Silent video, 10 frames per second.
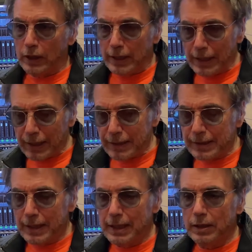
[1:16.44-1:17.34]
canal
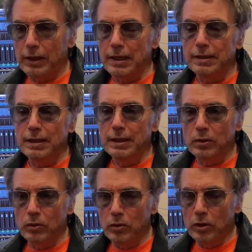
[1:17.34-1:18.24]
herzien
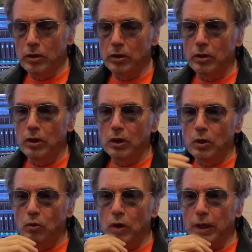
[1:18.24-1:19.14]
classique ou en,
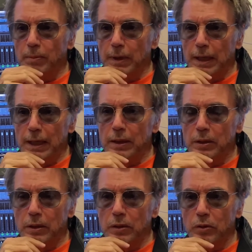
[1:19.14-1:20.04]
ou en replay
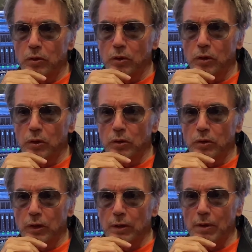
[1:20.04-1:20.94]
euh, sur, le,
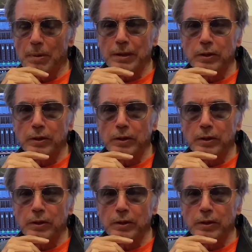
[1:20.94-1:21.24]
sur les web